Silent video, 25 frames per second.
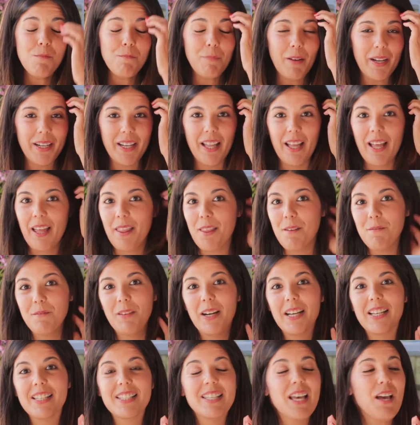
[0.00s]
para
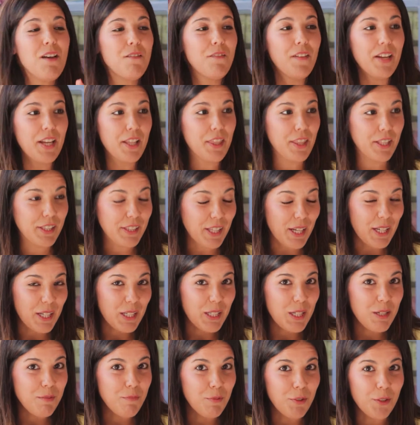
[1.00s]
además
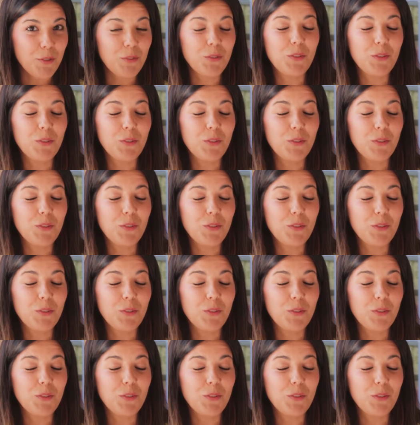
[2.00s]
felicitarle por